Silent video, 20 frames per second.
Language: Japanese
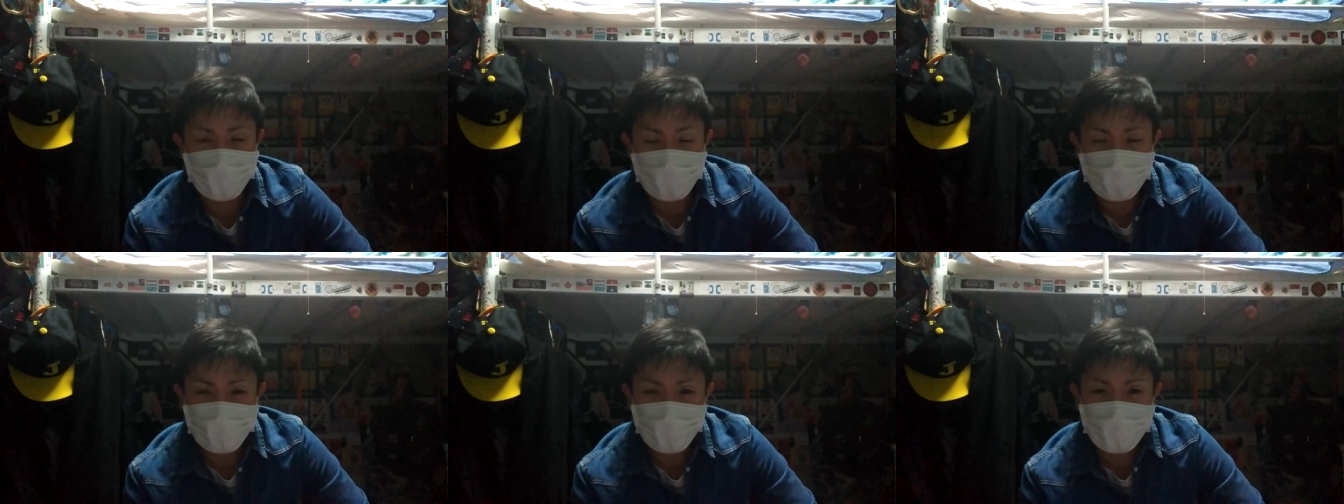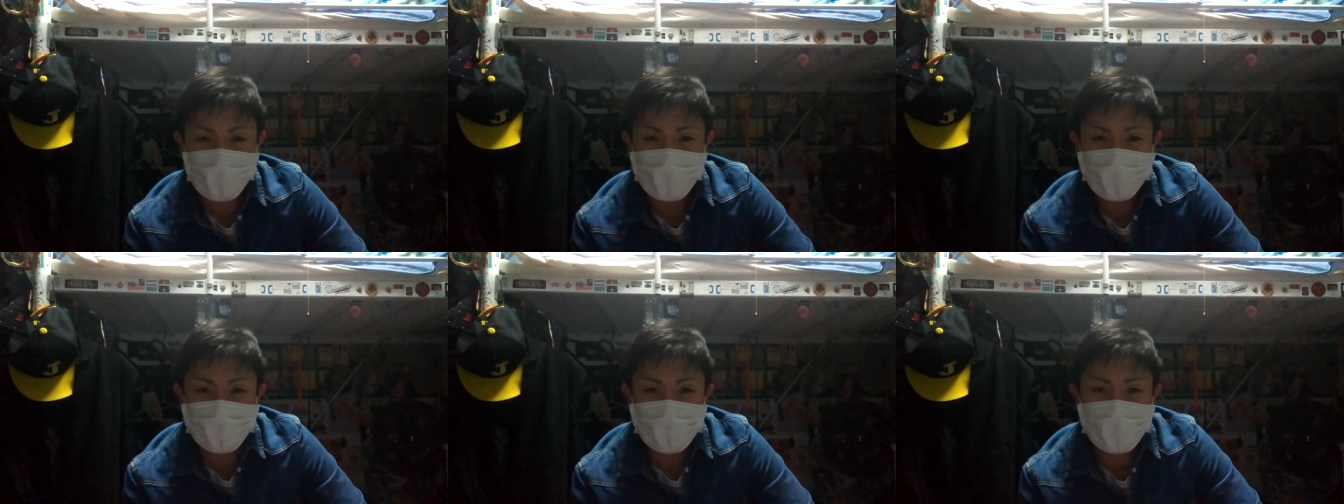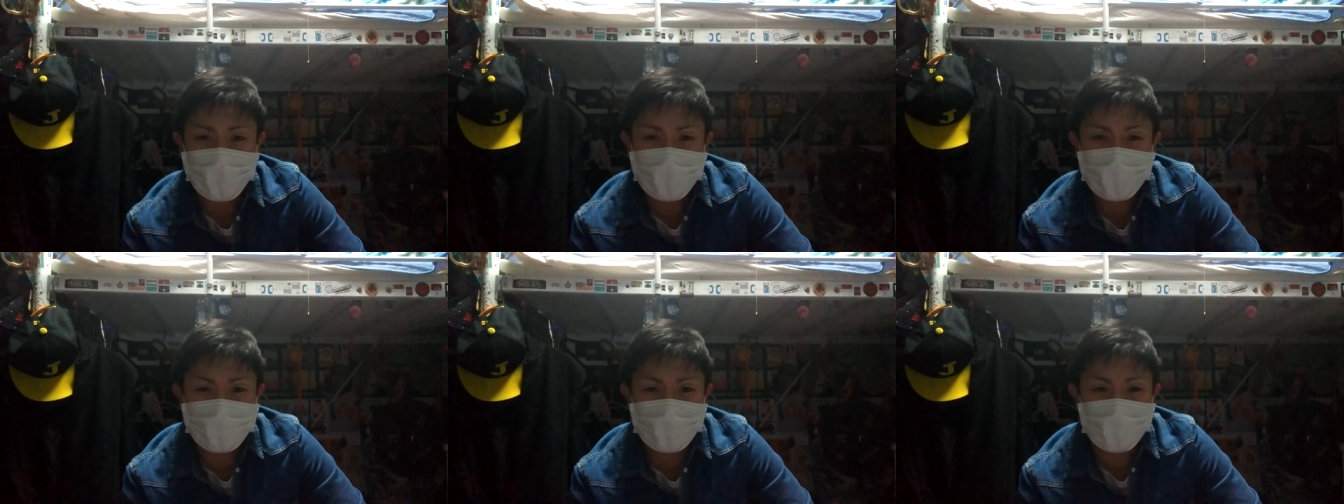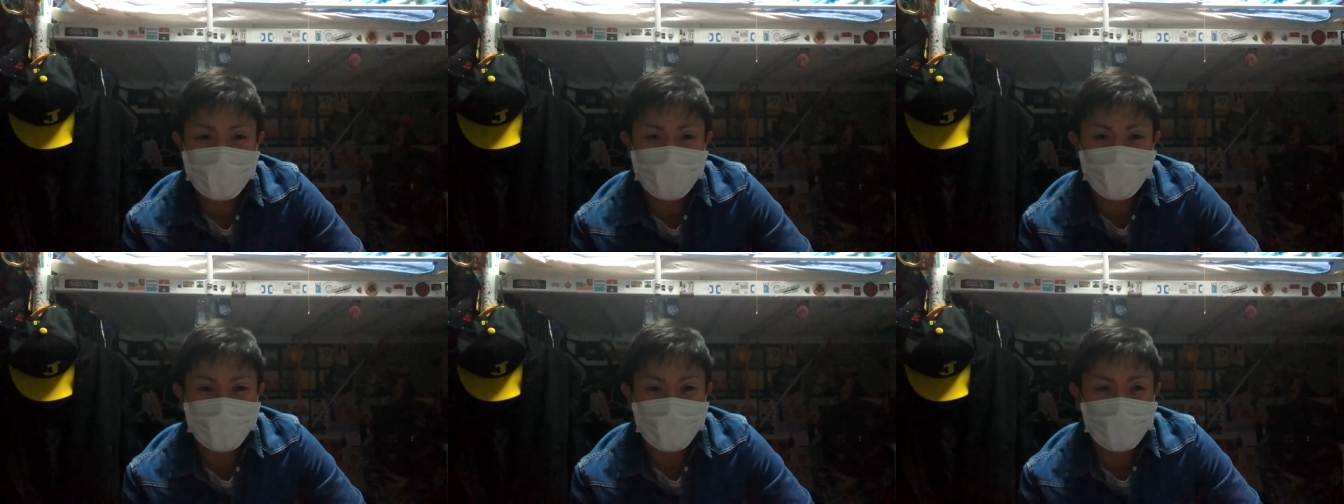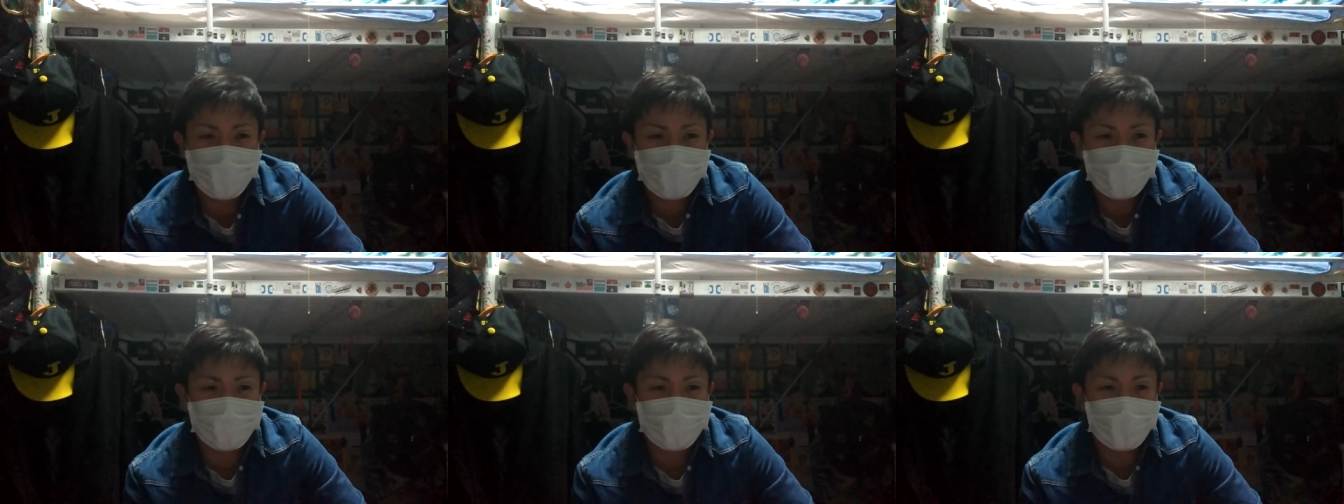ほとんど出来上がってると
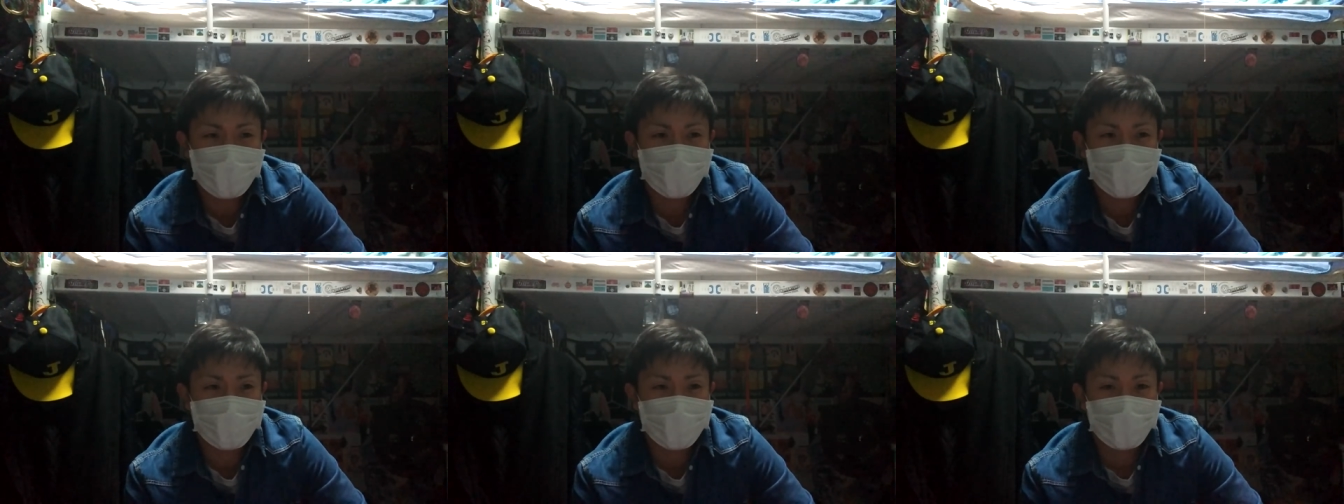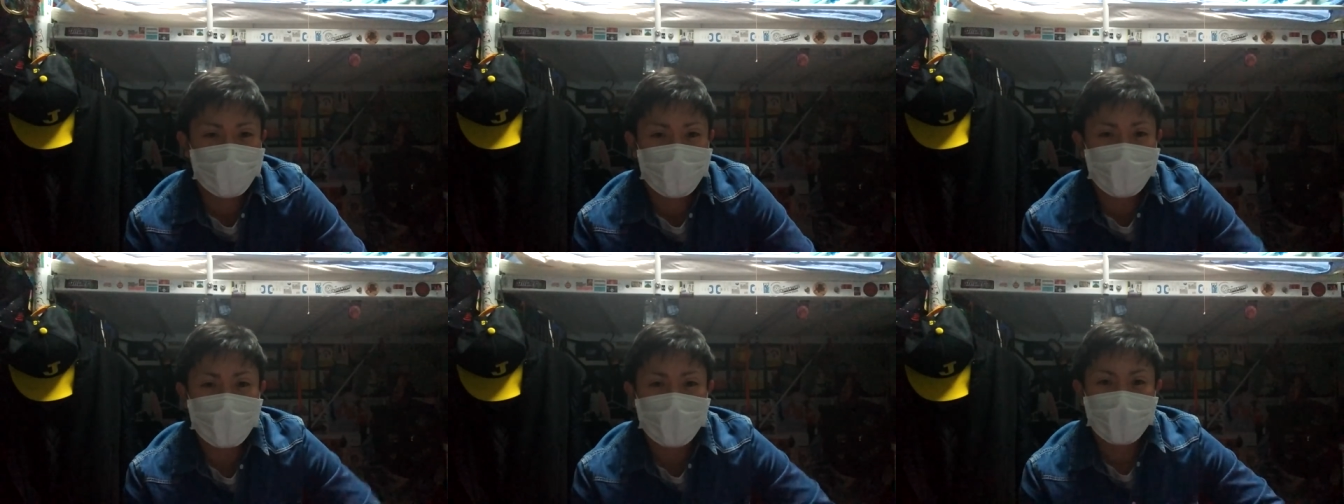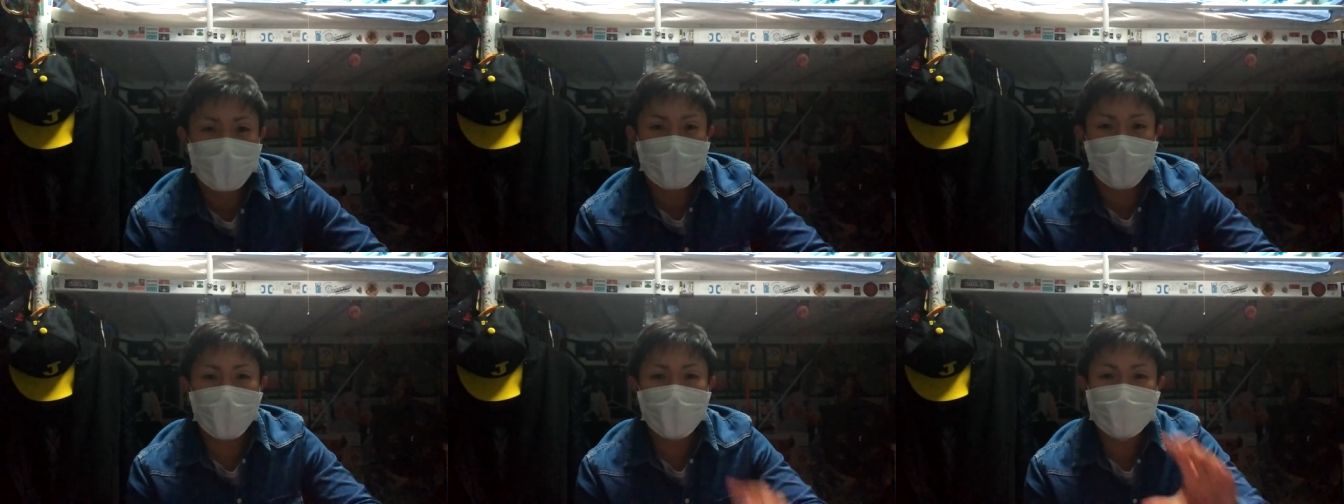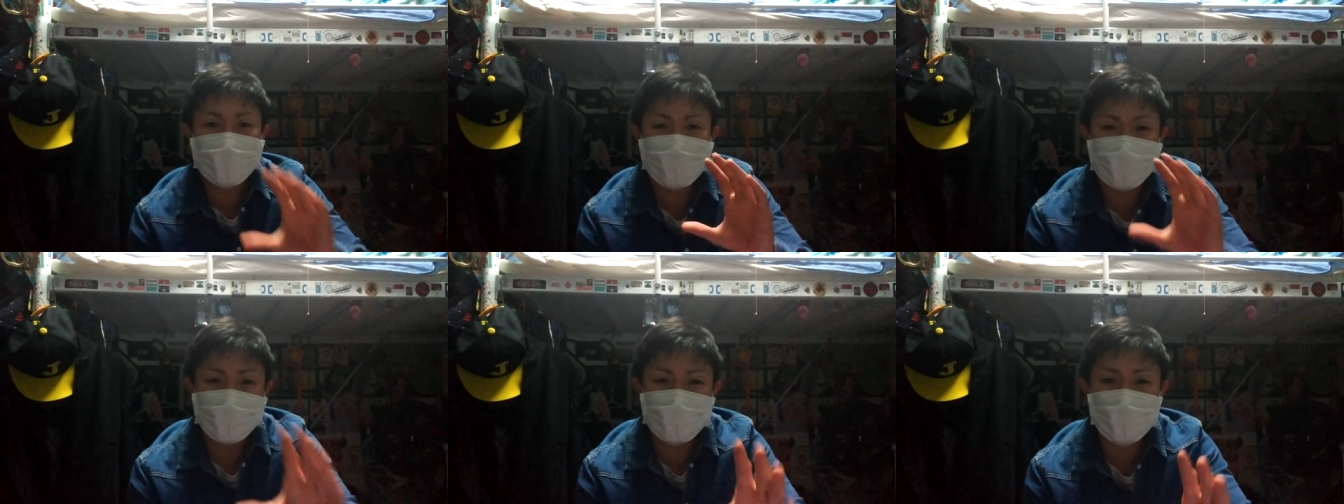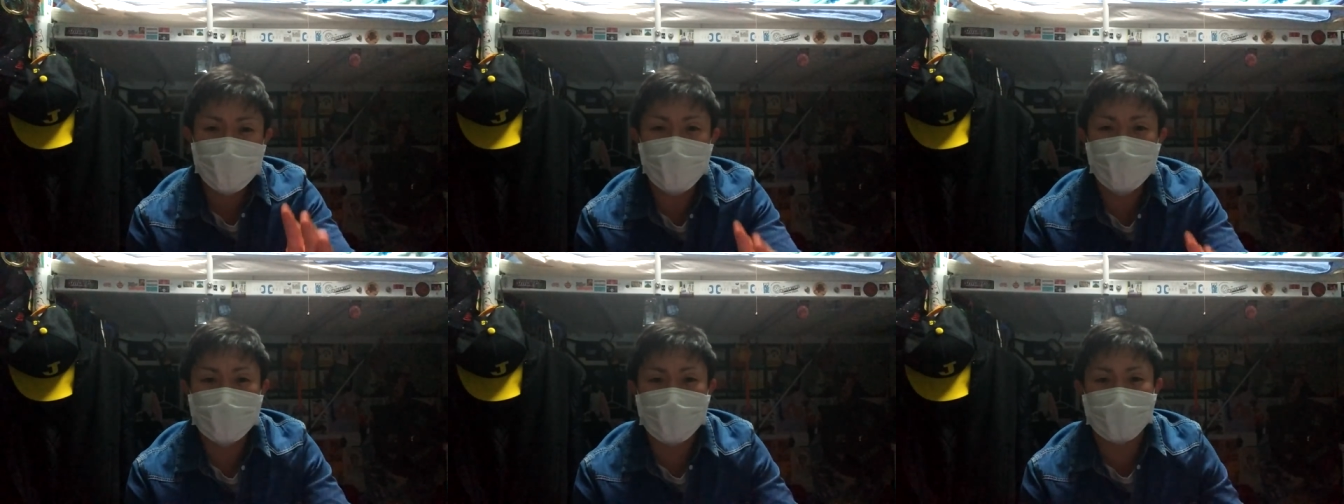ころに行くんだろうなと思って、ただ改
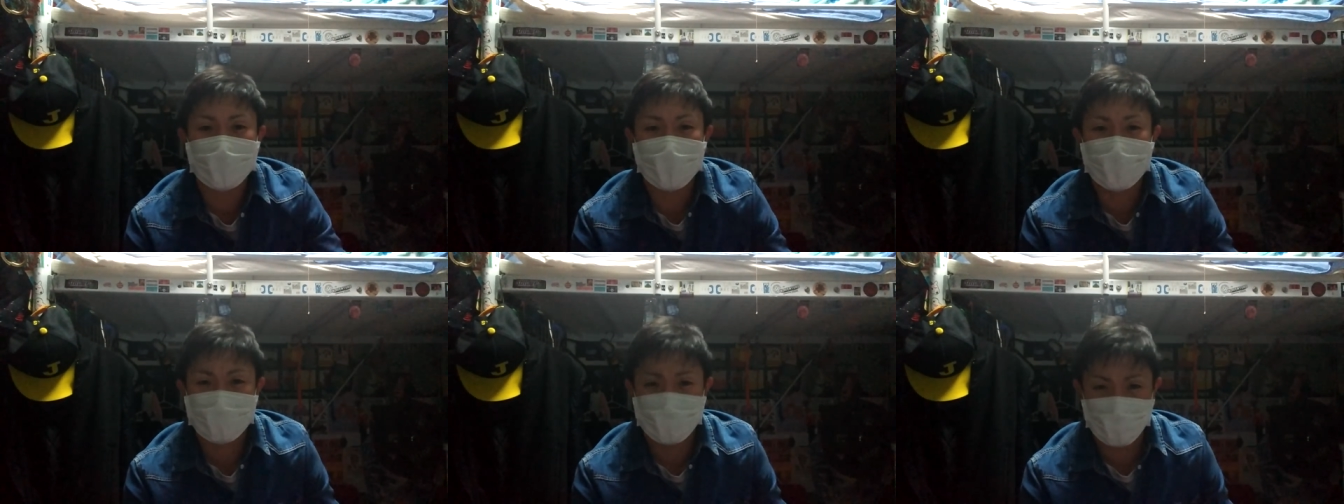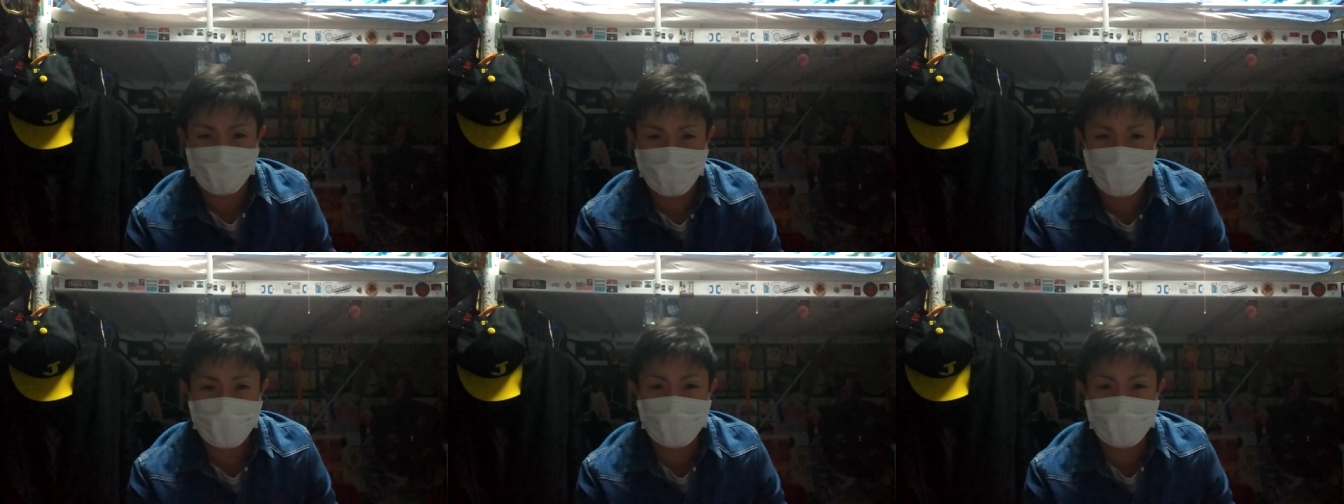修工事だったんですよ、